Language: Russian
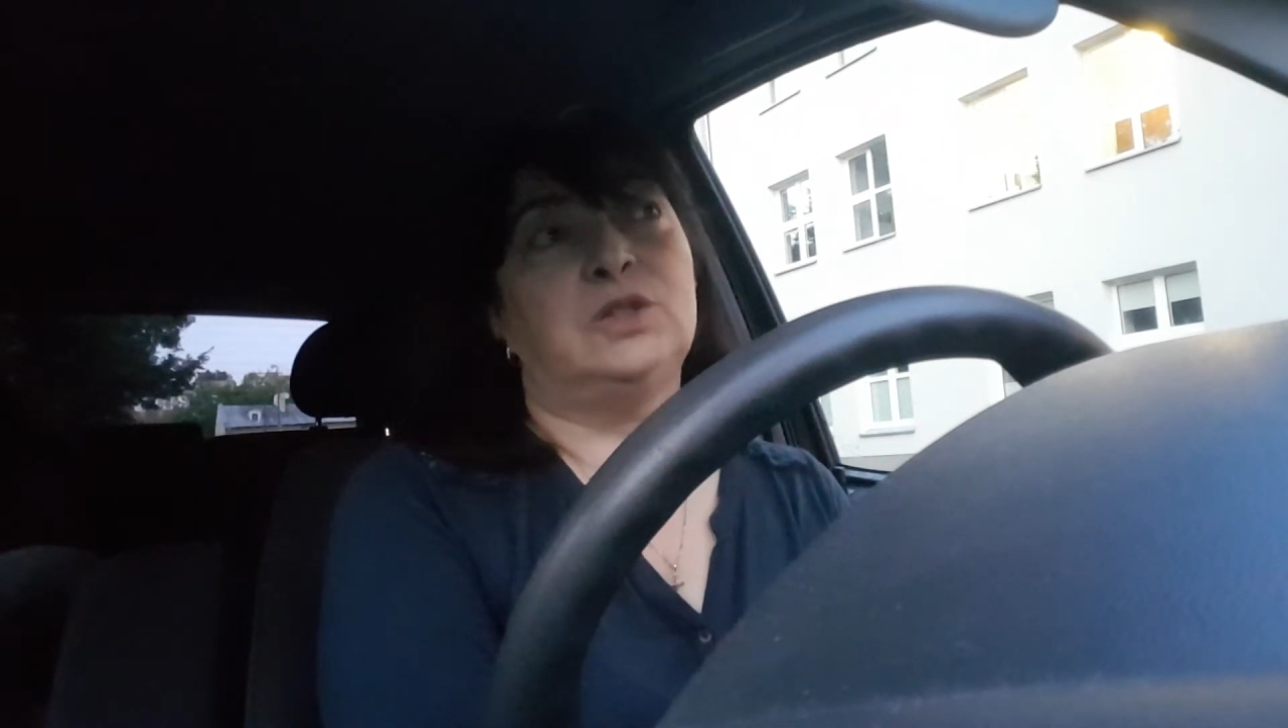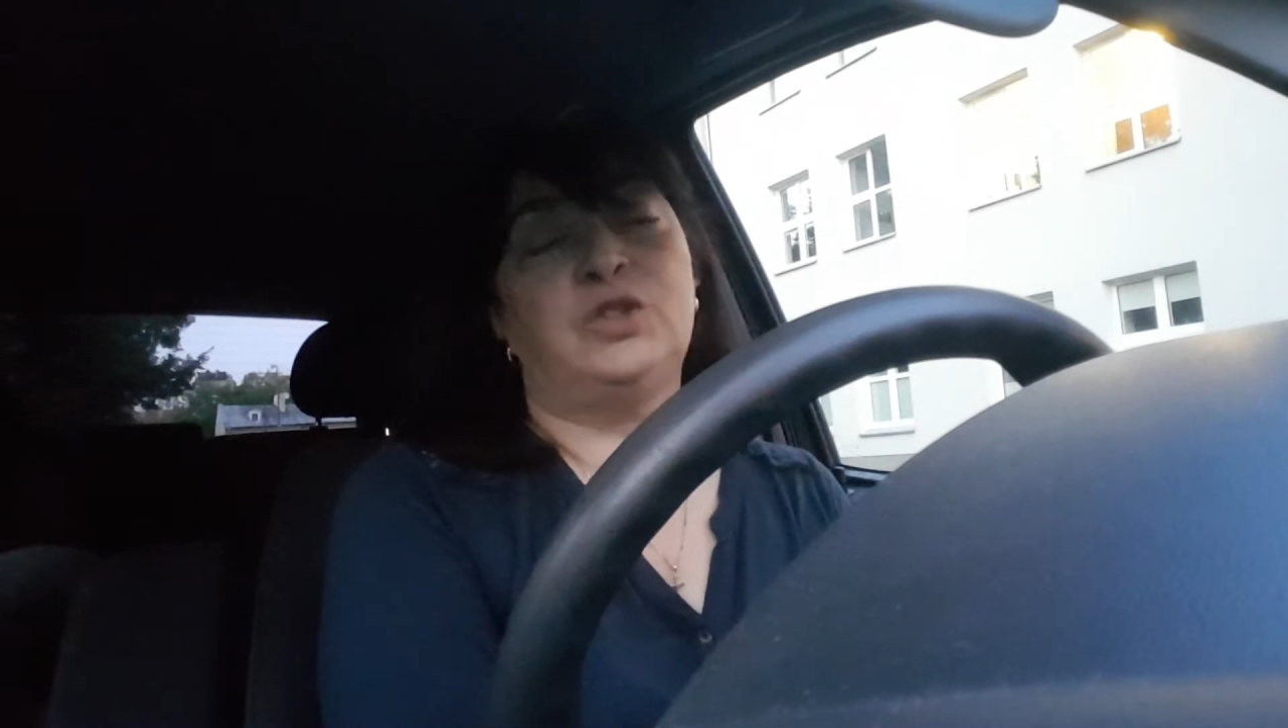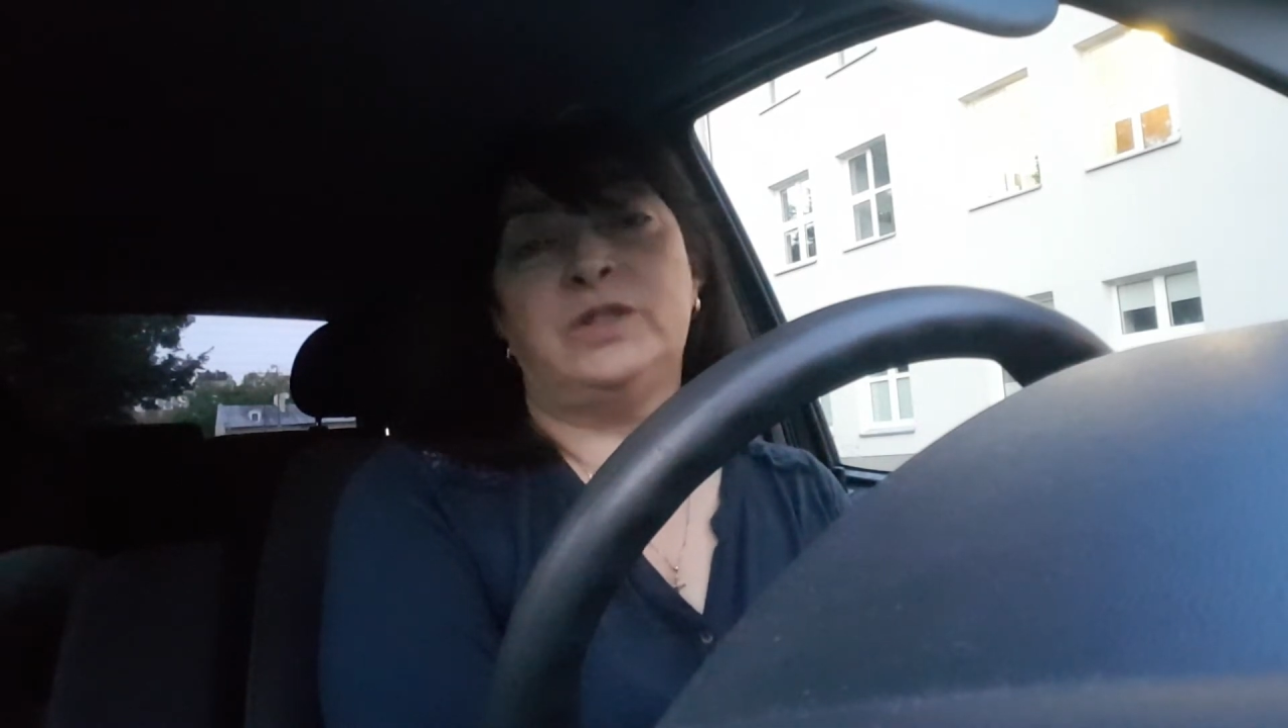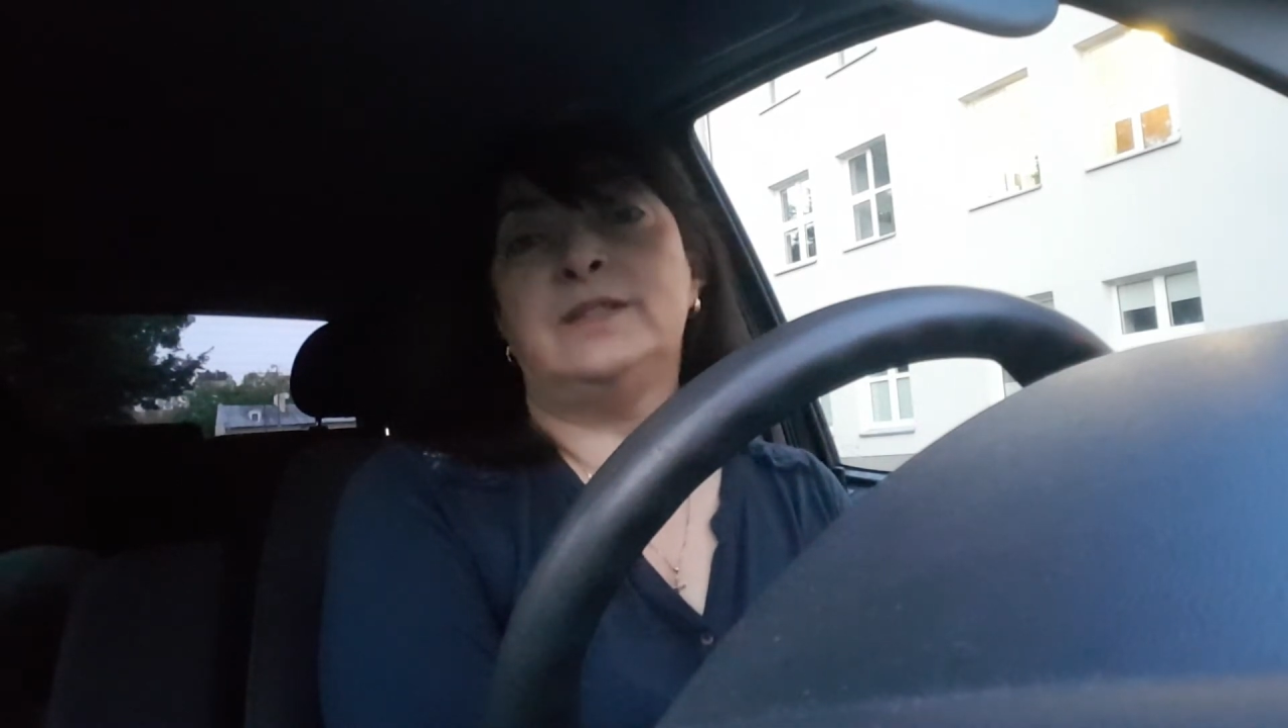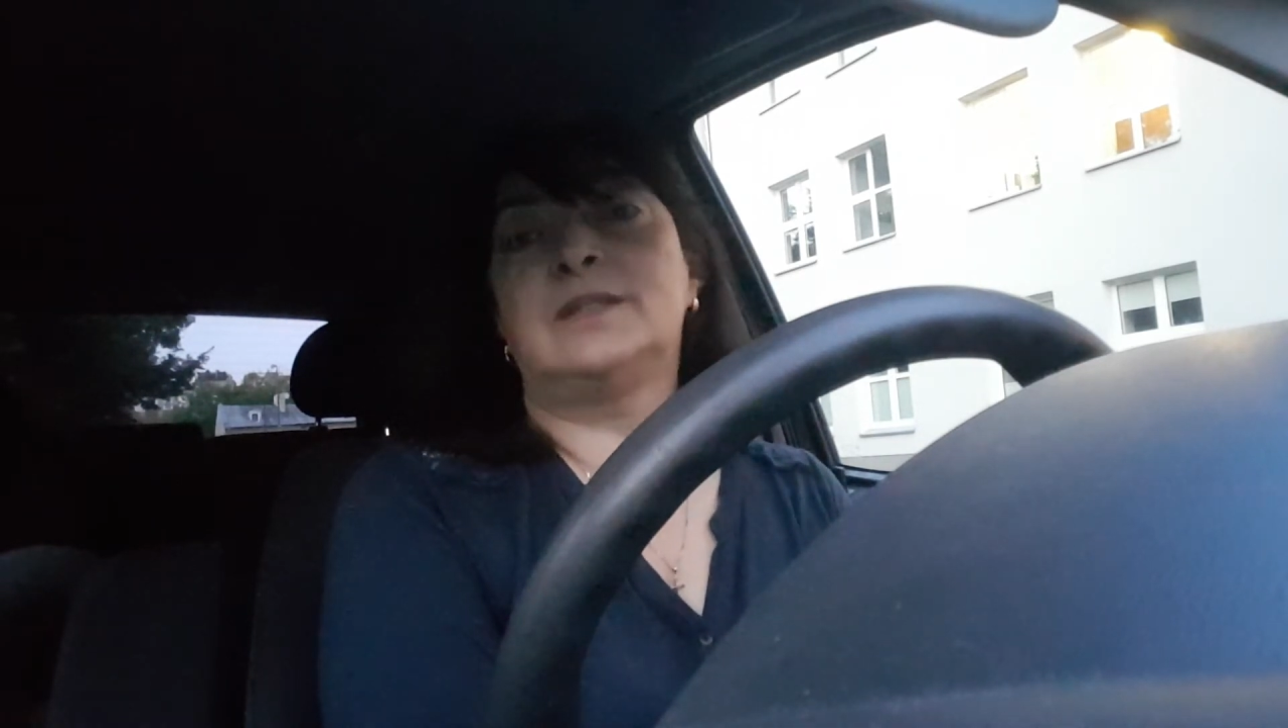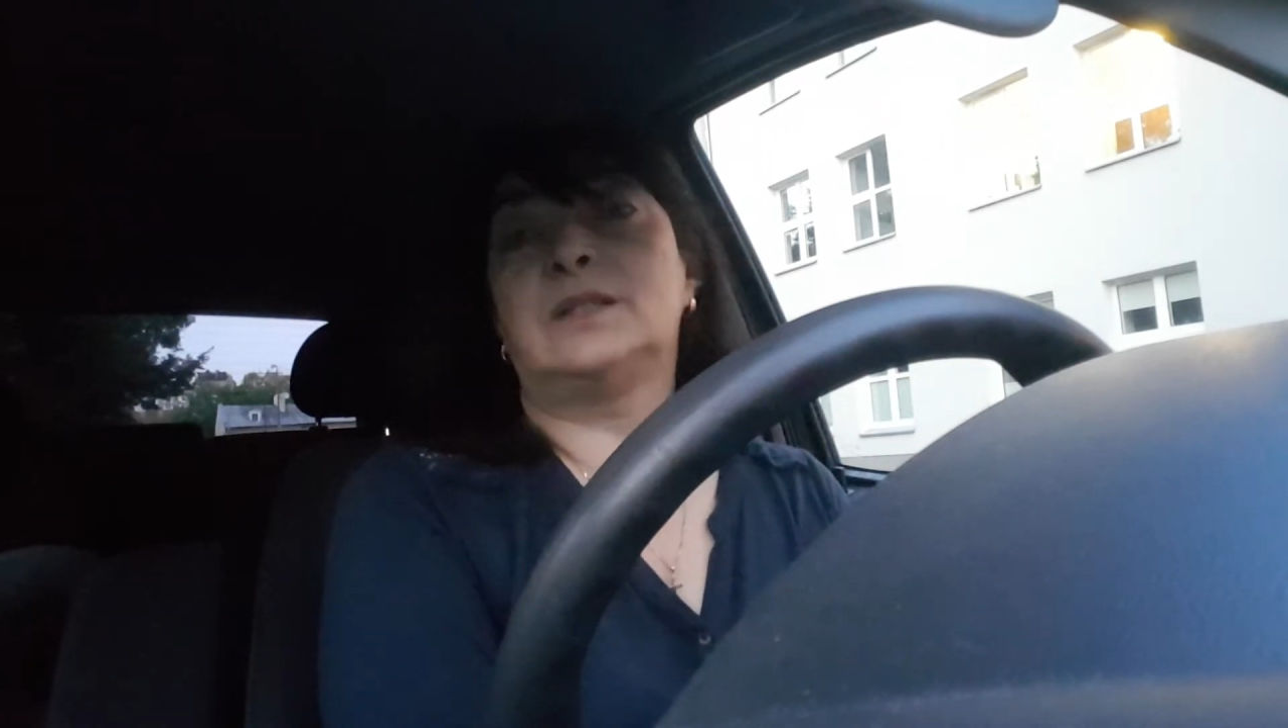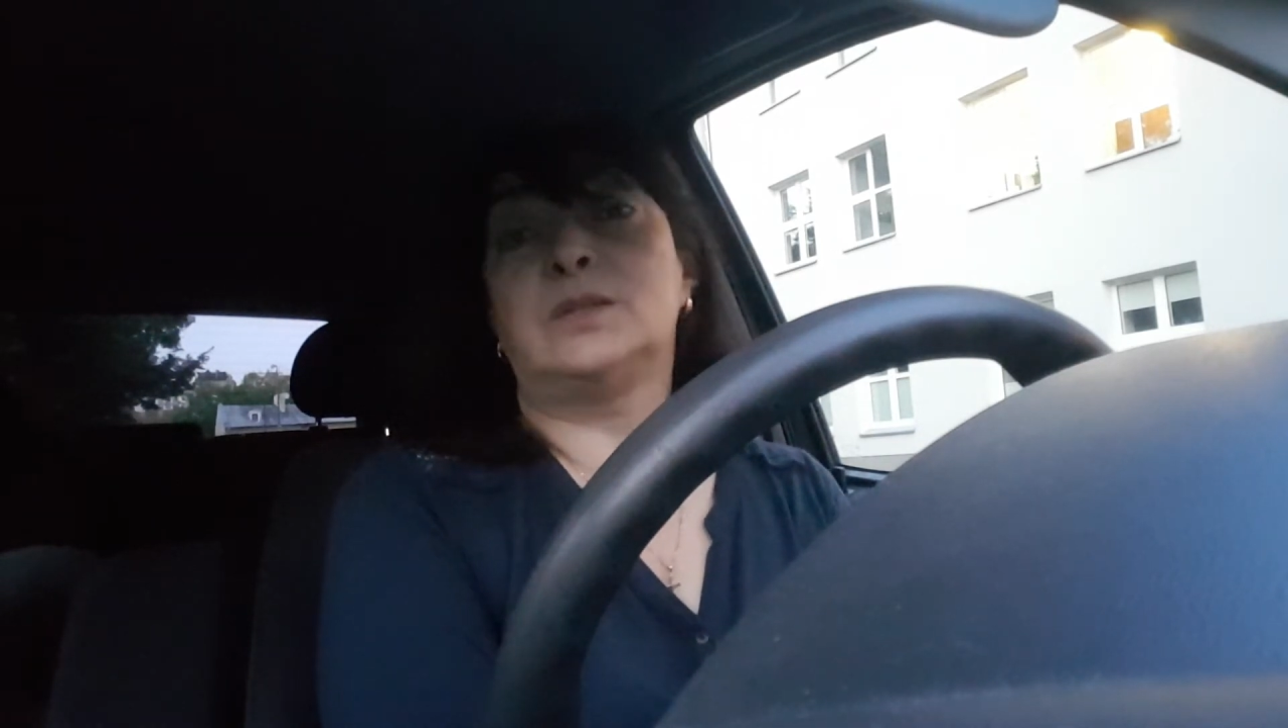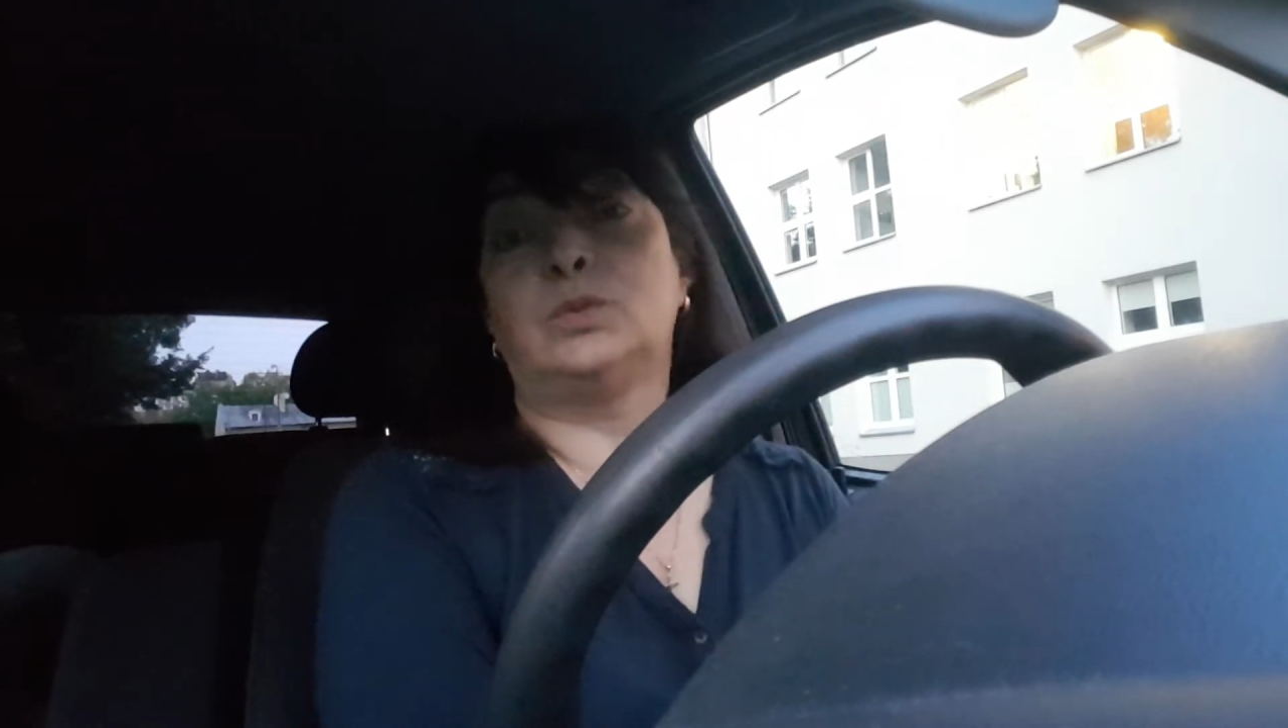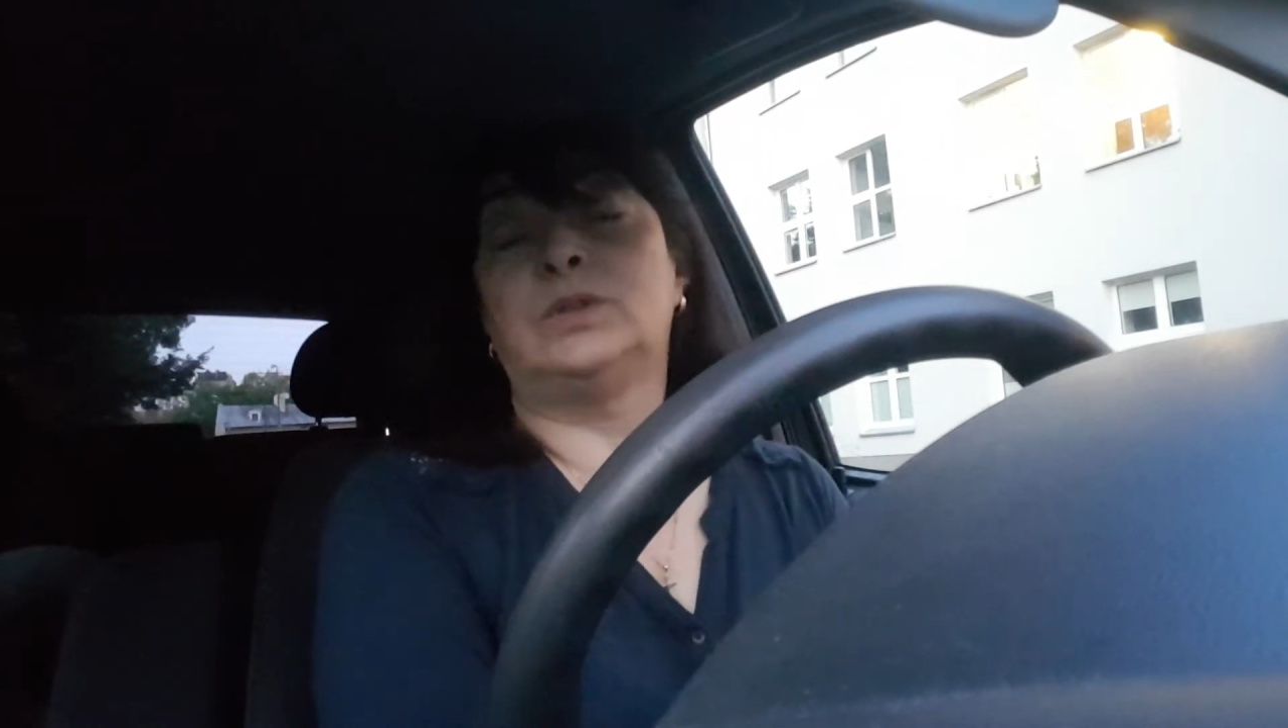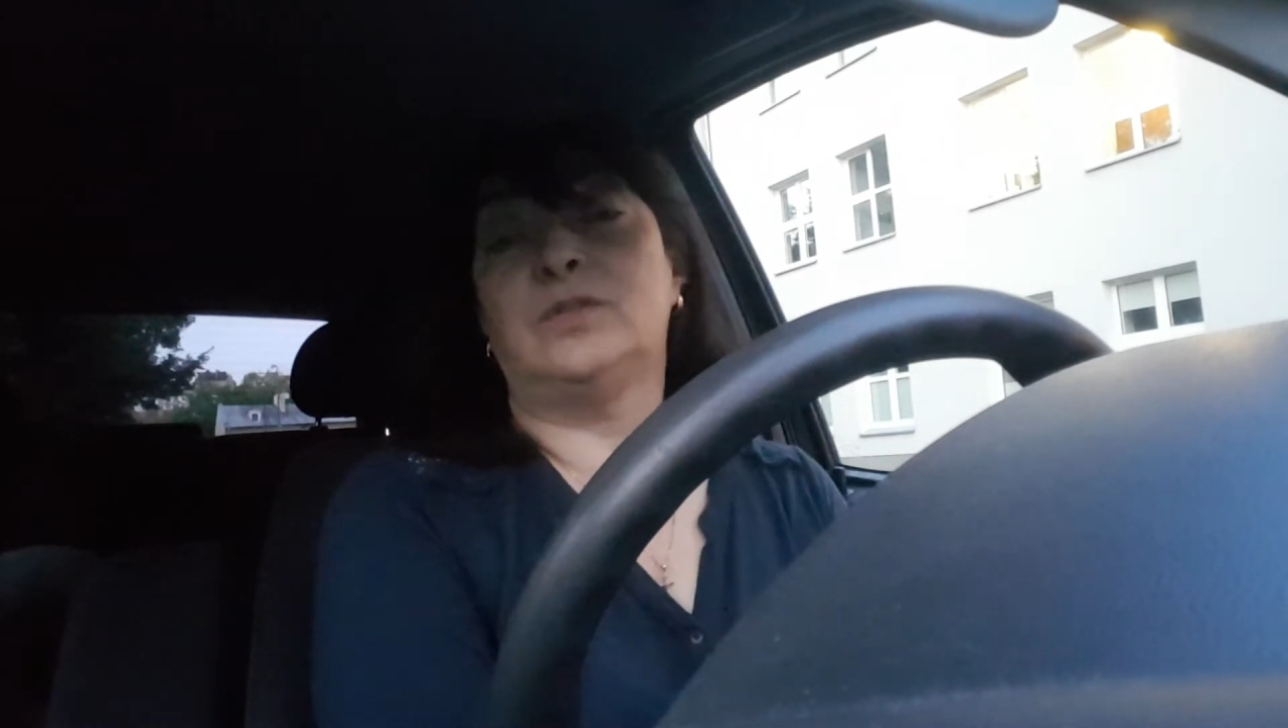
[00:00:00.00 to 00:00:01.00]
400
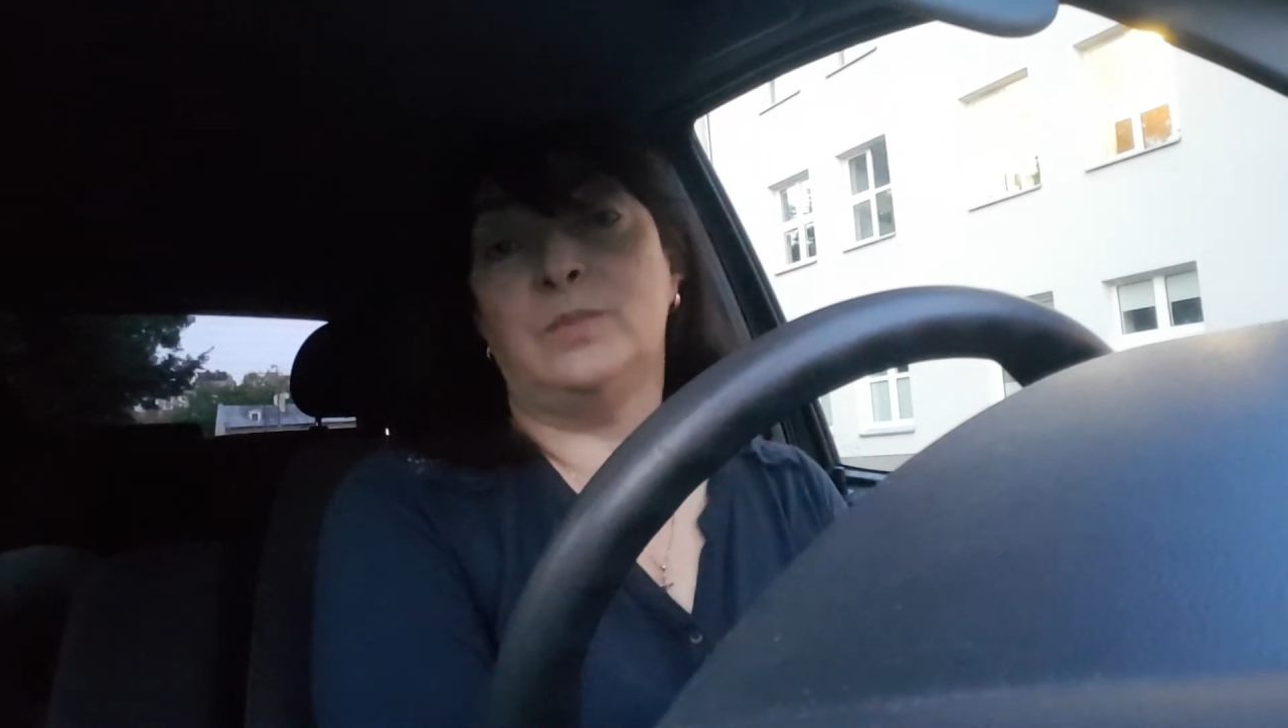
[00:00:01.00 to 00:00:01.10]
злотых